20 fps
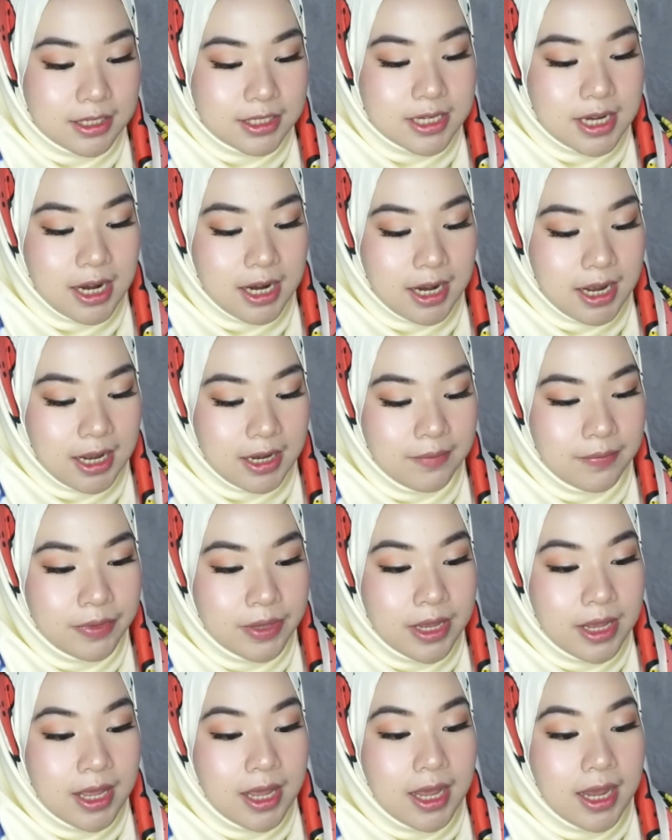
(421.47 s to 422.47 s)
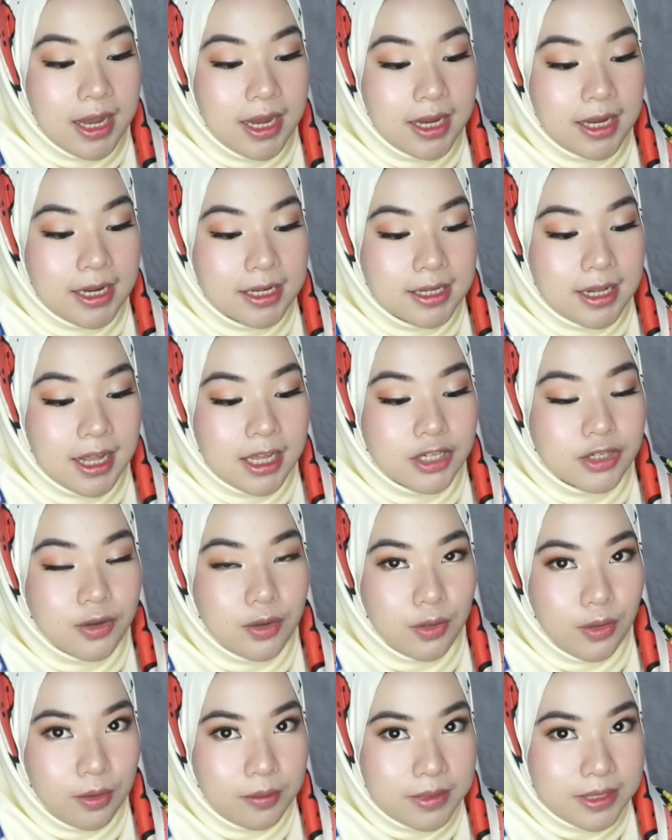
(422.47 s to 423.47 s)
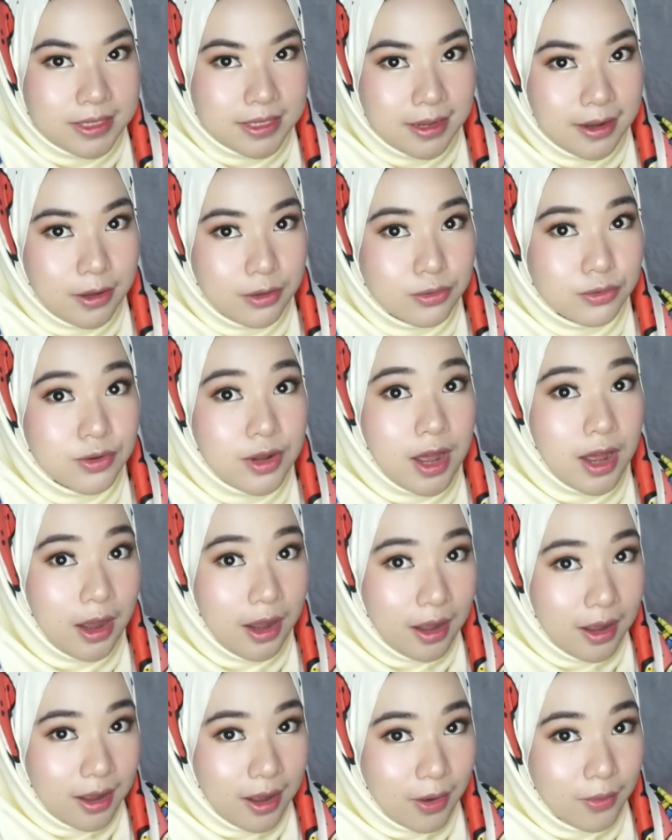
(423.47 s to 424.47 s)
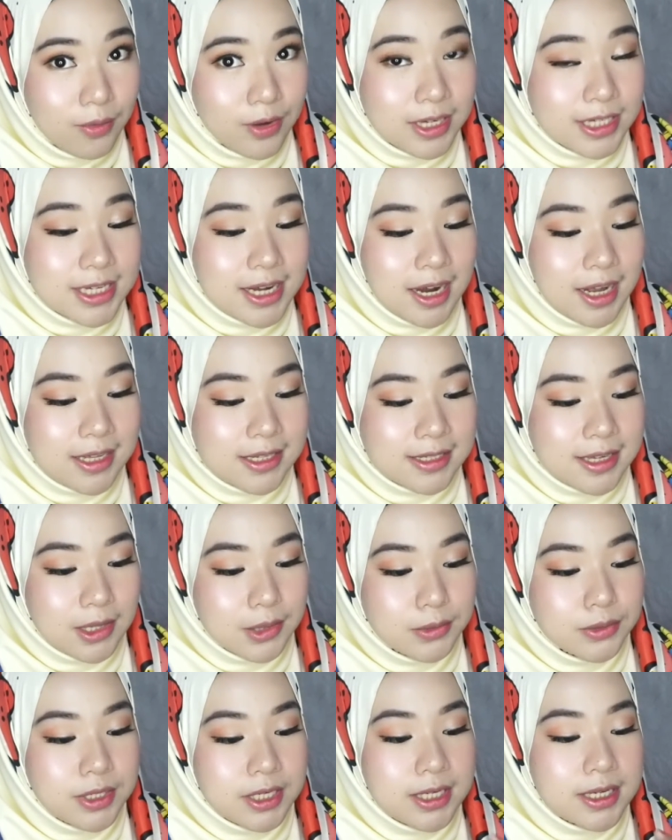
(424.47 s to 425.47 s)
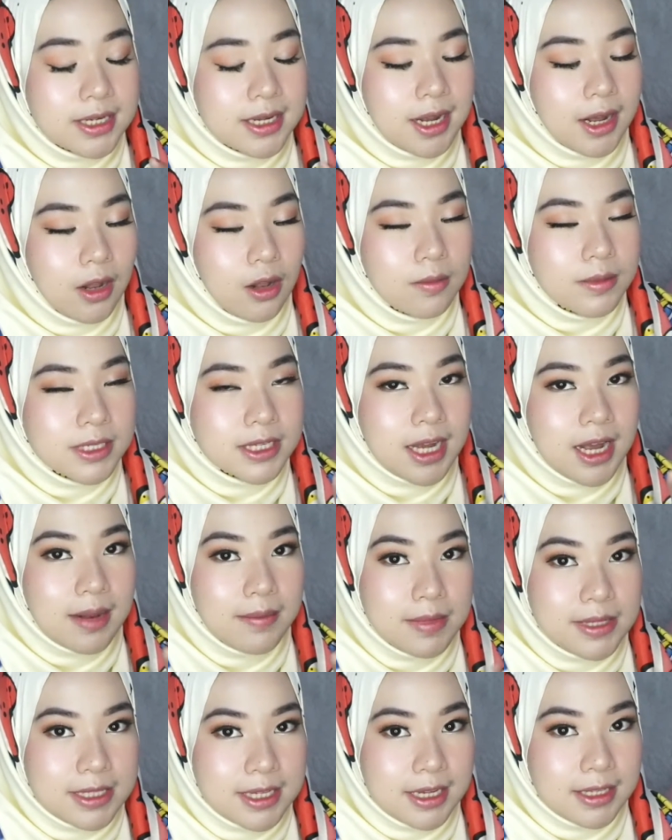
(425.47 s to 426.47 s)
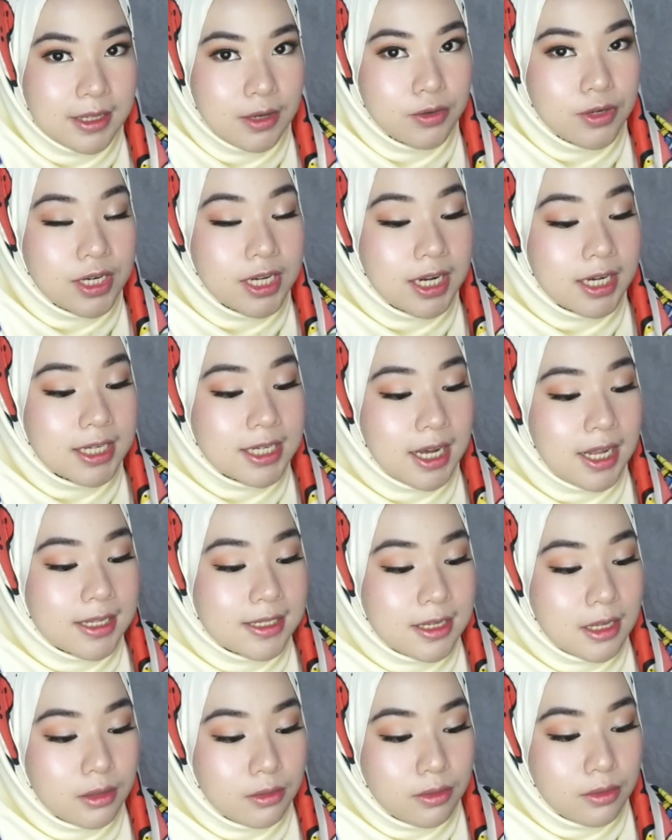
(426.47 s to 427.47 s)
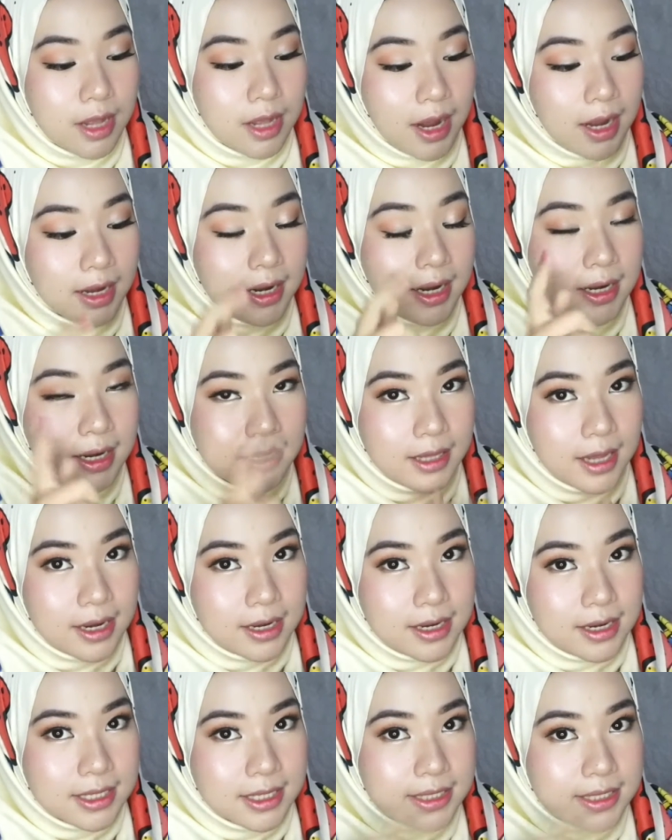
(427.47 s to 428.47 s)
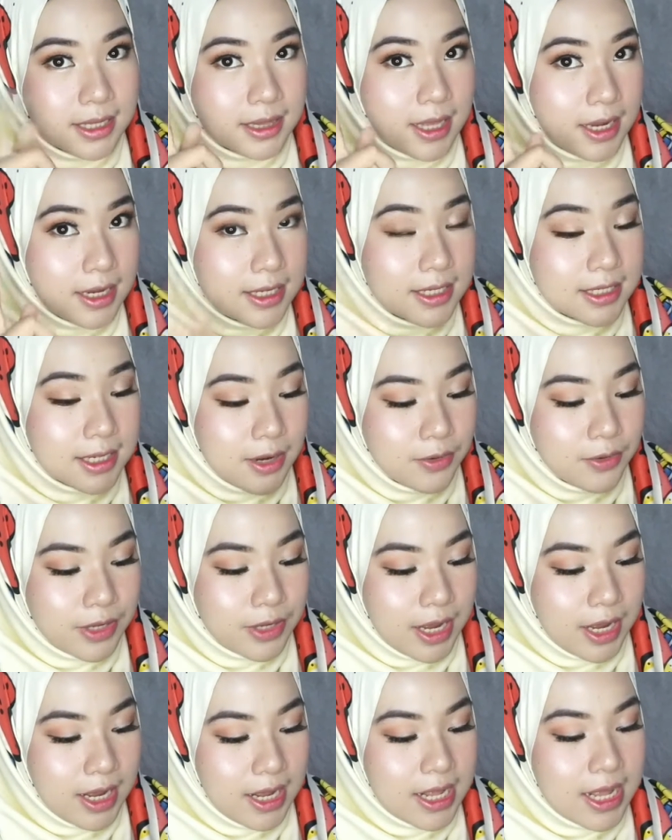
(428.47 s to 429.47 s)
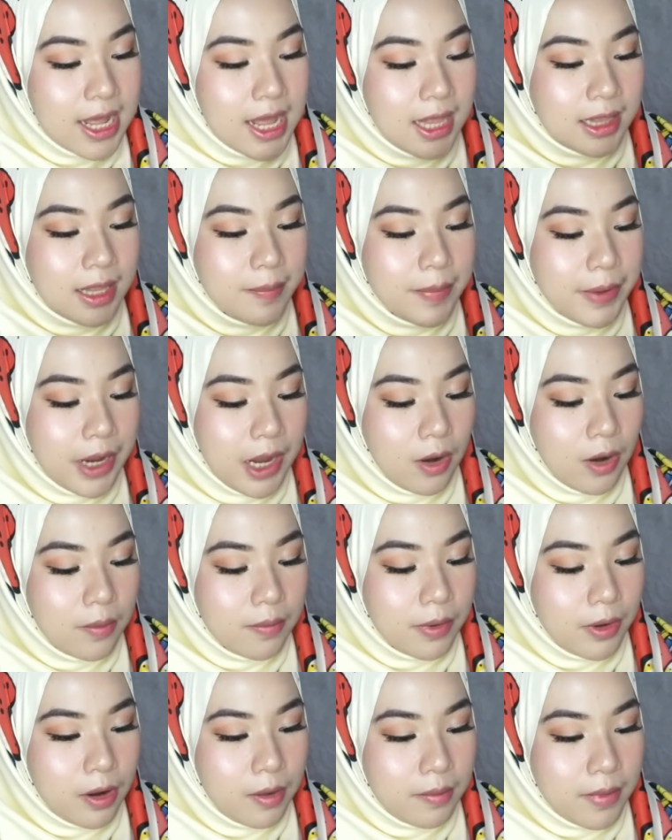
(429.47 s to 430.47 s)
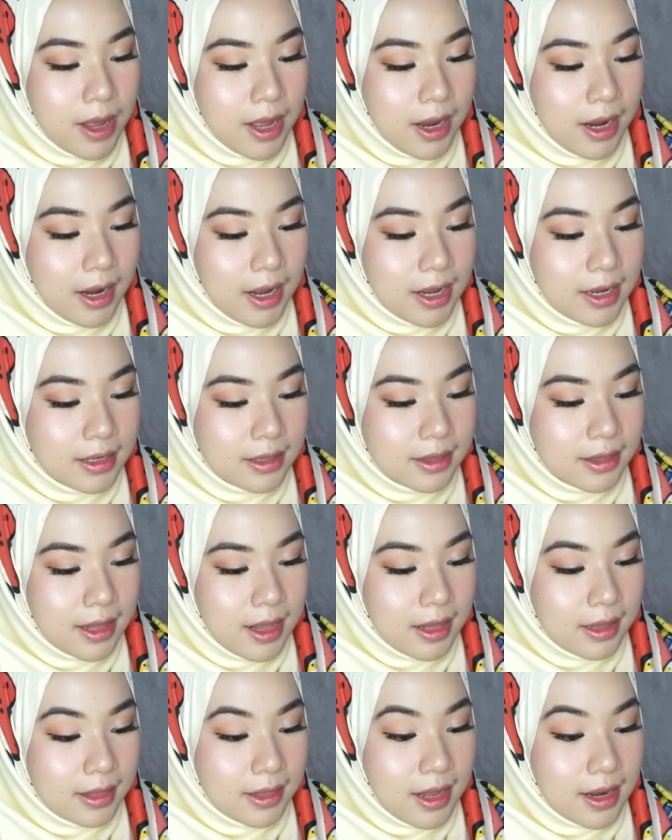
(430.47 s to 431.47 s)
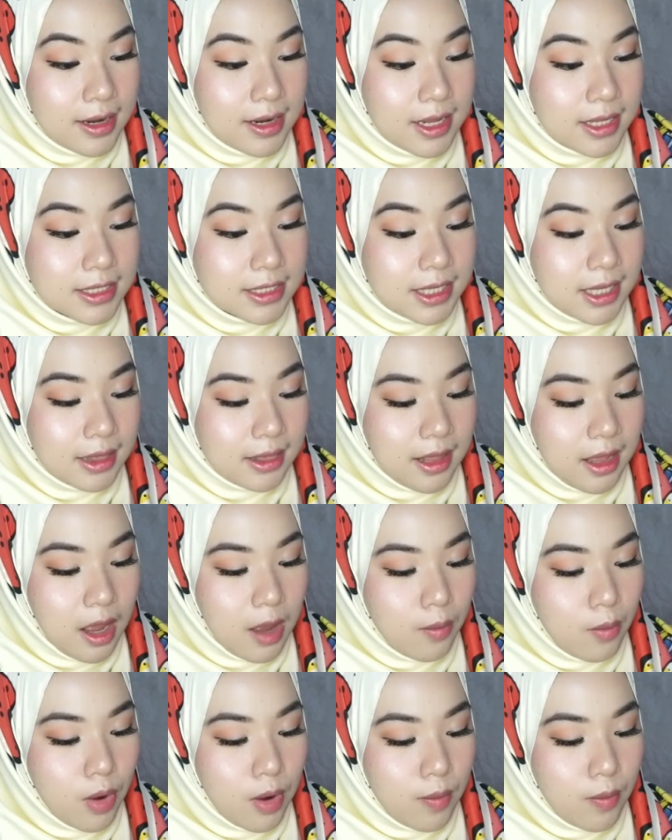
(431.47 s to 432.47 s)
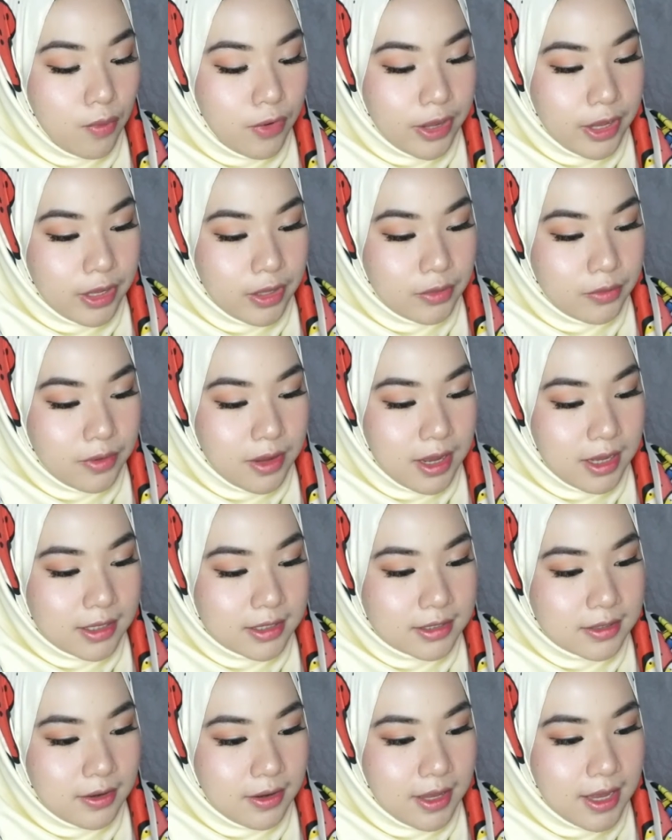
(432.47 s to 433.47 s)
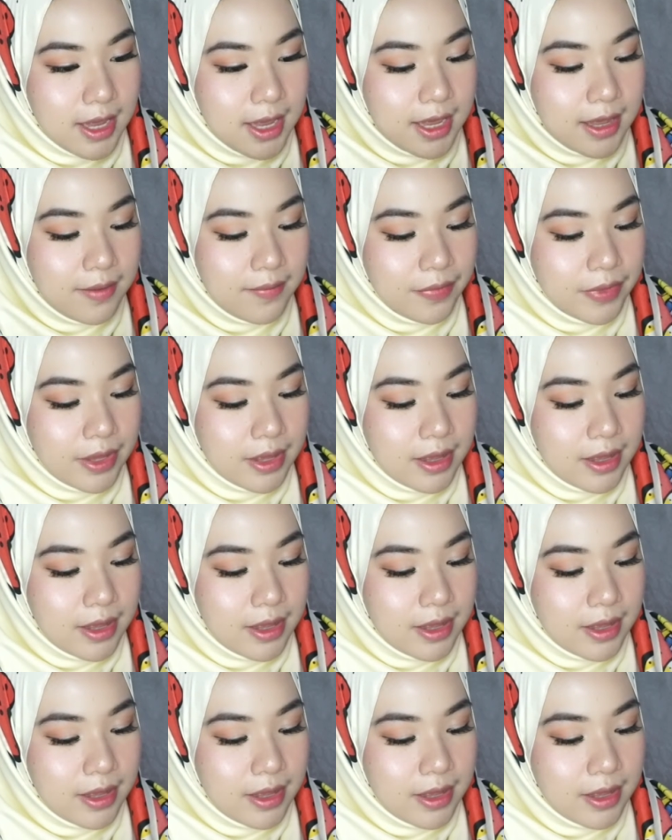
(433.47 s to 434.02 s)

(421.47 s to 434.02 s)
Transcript: kerjakan ini adalah contoh misi yang sudah aku kerjakan satu jadi kalau misalkan misi kita udah dikerjakan satu ini akan ada tanda centang hijaunya tapi kalau belum akan tanda centang abu-abu kayak gitu guys oke okay?